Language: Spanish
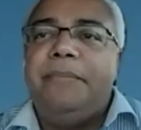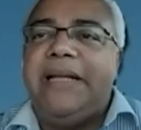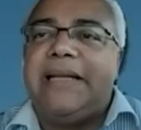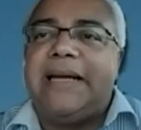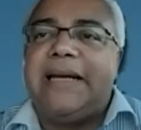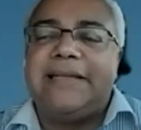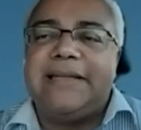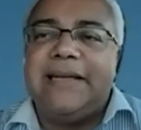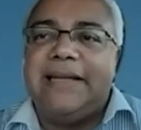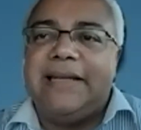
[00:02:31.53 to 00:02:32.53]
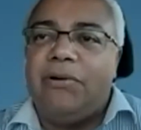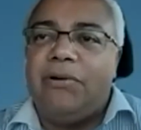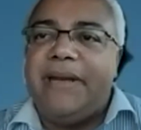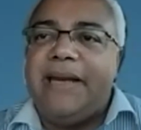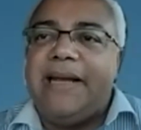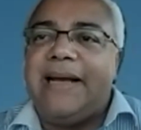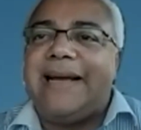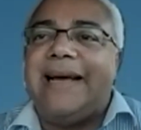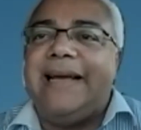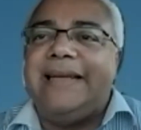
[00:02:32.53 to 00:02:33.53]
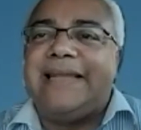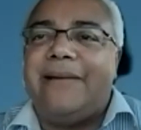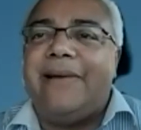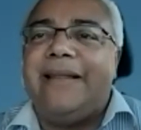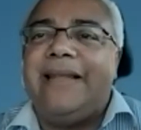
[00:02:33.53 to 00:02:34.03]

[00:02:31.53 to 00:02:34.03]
mientras Latinoamérica estaba,